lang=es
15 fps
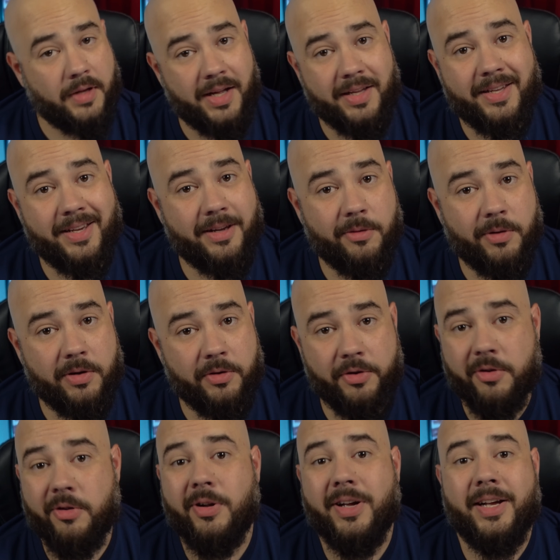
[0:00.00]
Así que bueno,
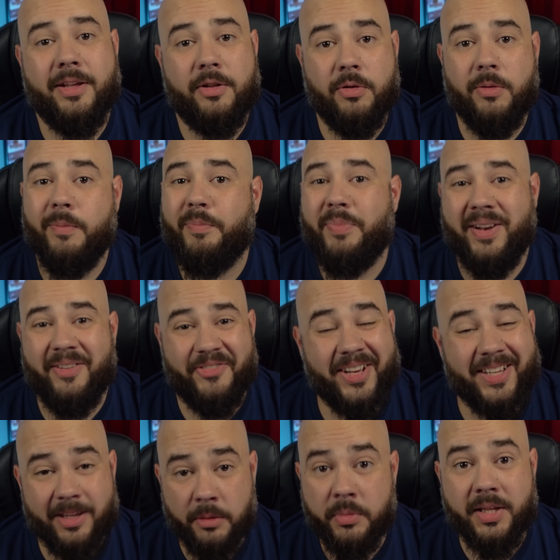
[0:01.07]
yo creo que quedó
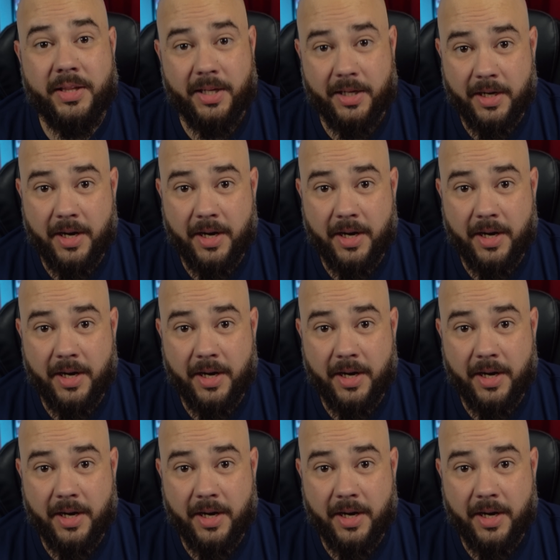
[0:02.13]
perfectamente